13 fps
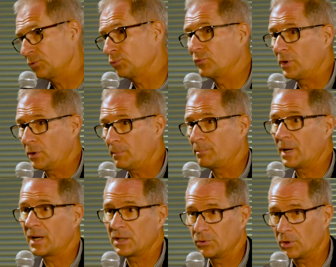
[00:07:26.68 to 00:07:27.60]
et souvent
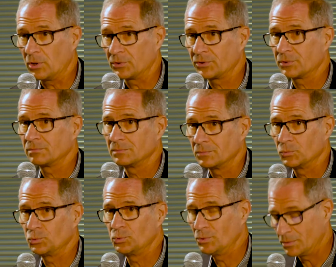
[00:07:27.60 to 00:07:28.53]
par ignorance,
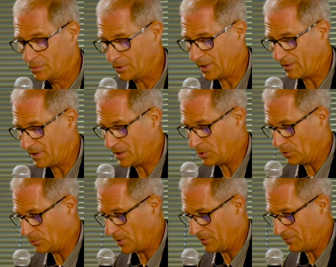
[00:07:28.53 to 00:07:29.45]
d'où le travail que
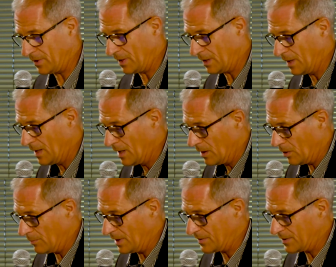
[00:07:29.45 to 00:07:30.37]
l'on doit faire
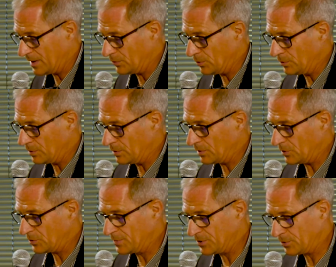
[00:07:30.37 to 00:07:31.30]
en matière de
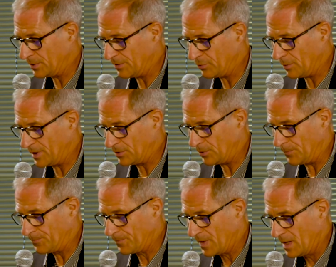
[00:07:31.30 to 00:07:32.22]
transmission
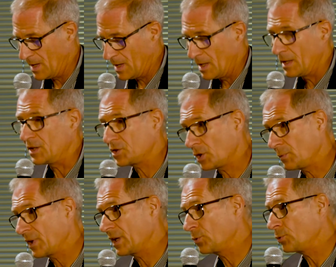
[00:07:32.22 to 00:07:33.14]
d'informations. Les
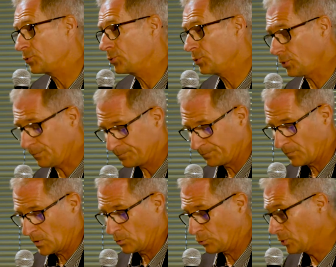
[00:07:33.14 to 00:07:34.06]
chambres d'agriculture
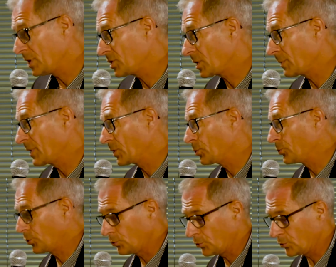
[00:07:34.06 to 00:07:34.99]
toutes les chambres
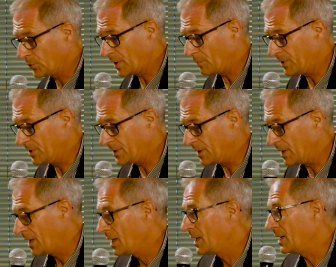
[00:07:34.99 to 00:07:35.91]
d'agriculture se sont
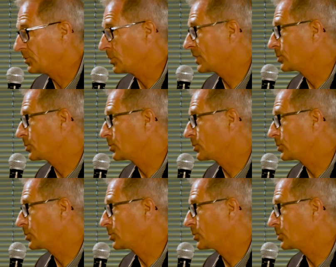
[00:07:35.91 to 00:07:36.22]
impliquées. Elles ont